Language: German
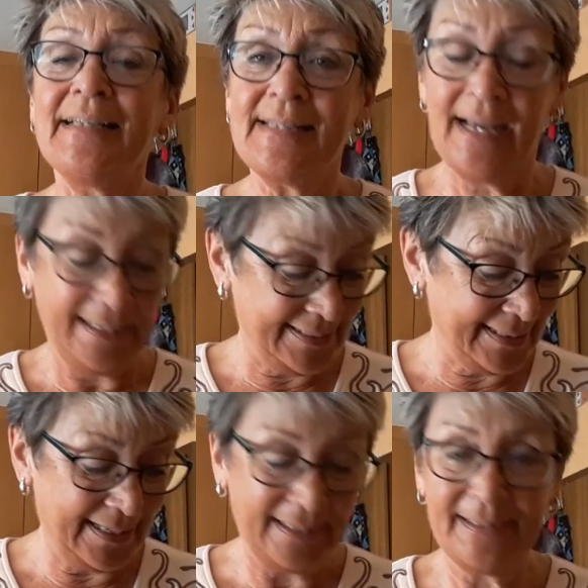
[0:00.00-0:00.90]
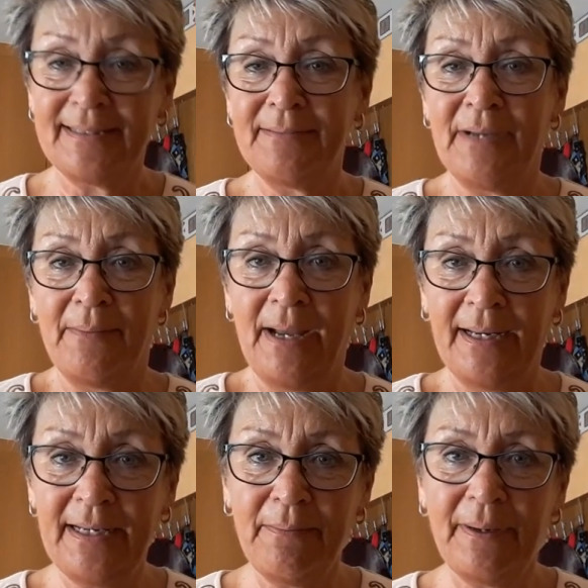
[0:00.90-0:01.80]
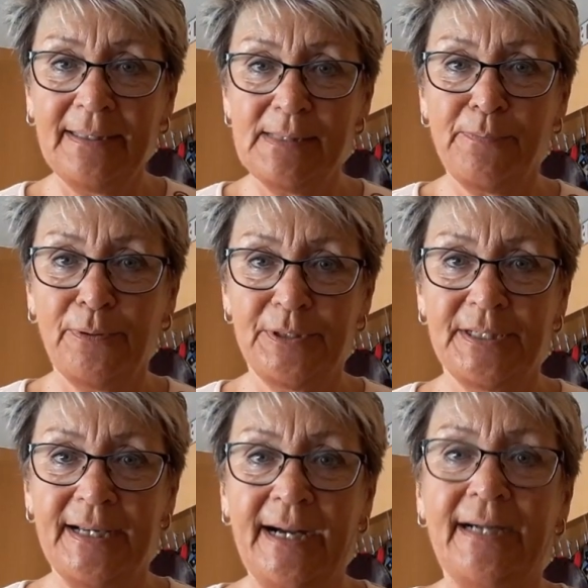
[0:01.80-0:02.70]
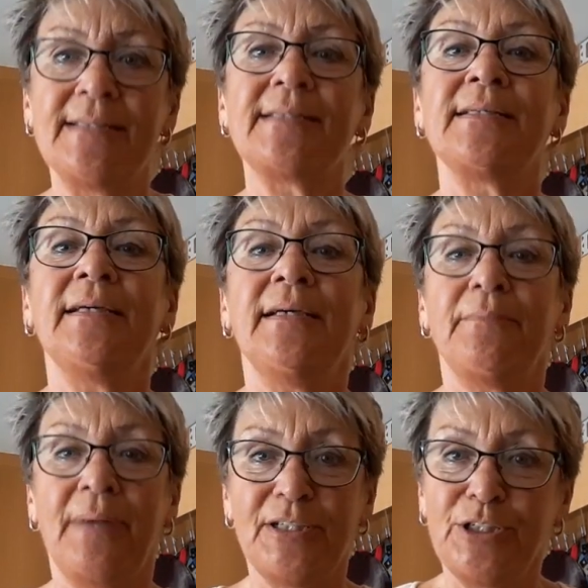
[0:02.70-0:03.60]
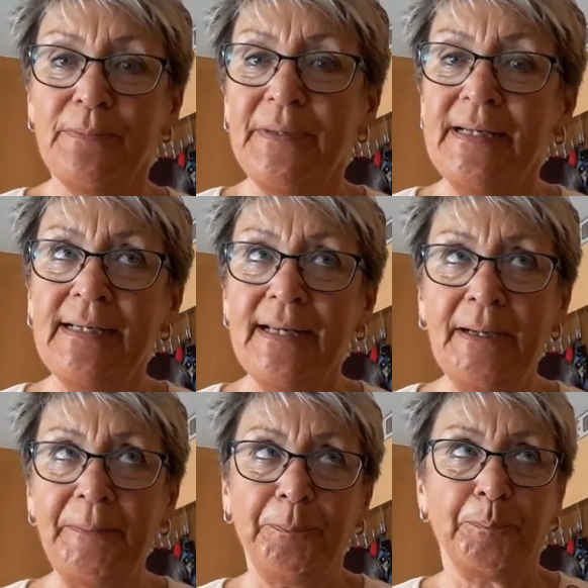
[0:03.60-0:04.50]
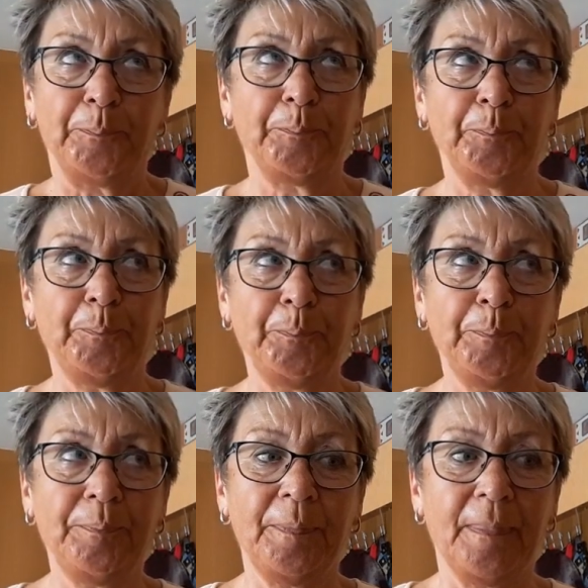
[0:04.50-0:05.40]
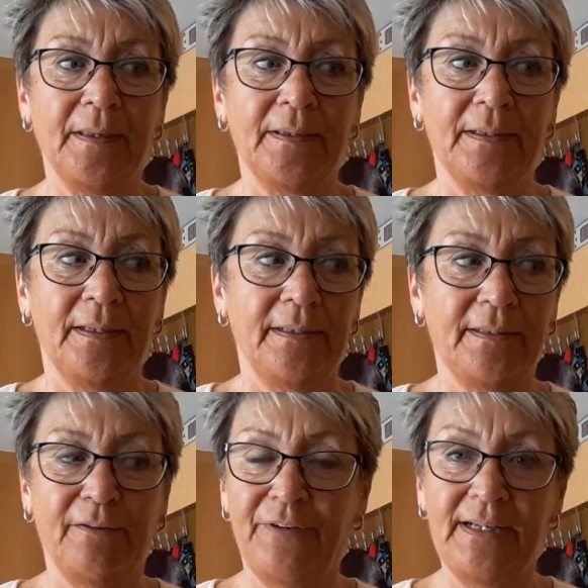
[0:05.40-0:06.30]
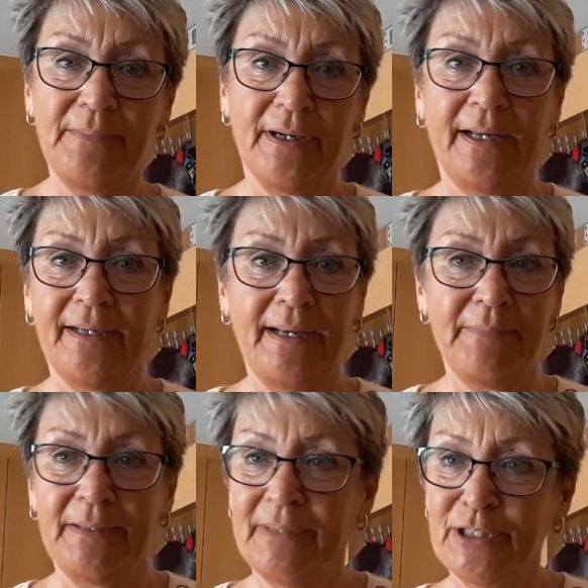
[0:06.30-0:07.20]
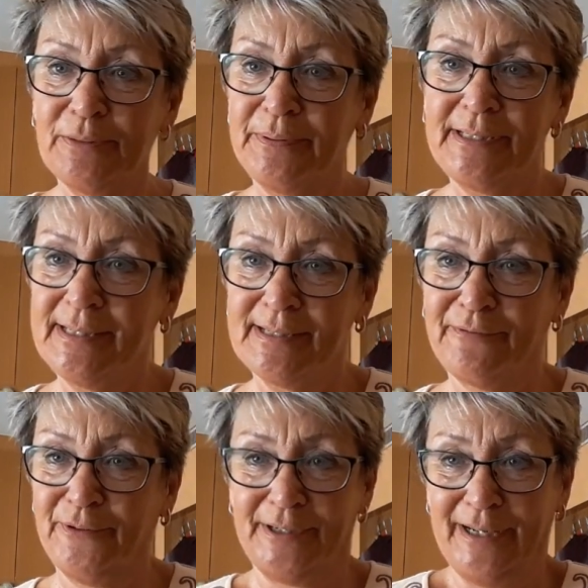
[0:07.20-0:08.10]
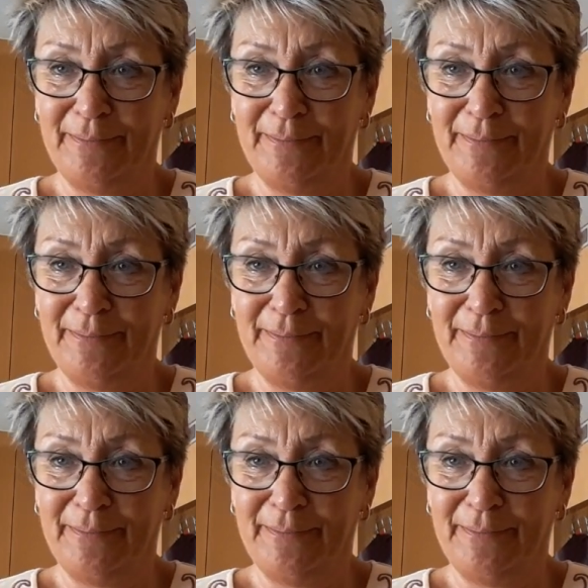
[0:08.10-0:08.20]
Ihr seid gelandet in meinem Handarbeitspodcast Maschenbilder. Hm, da fällt mir gerade ein, mein Maschenbild dieser Folge